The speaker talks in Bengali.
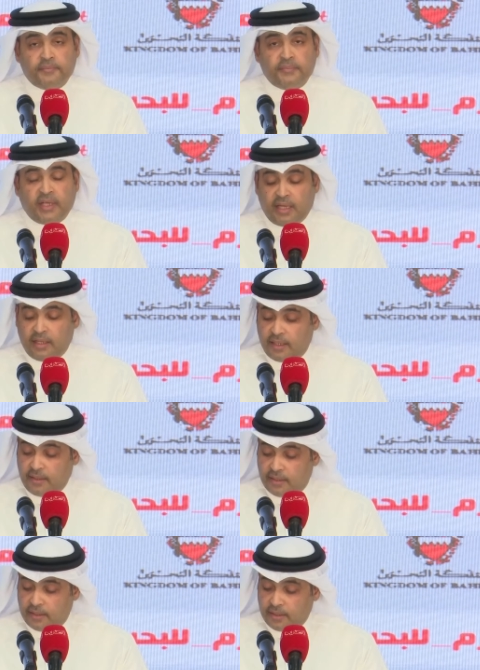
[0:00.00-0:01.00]
গ্রহণ করার
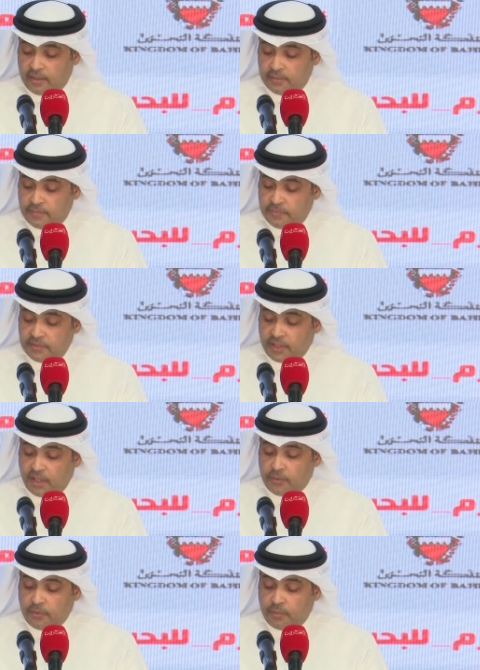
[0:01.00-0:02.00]
জন্য আবেদন করে
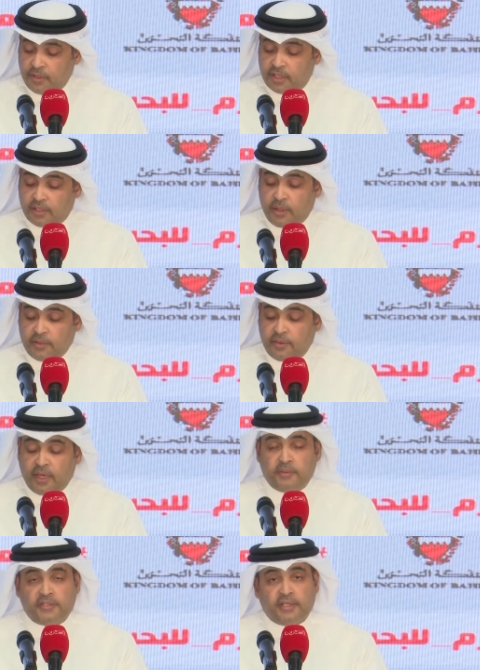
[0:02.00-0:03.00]
রেখেছে বিগত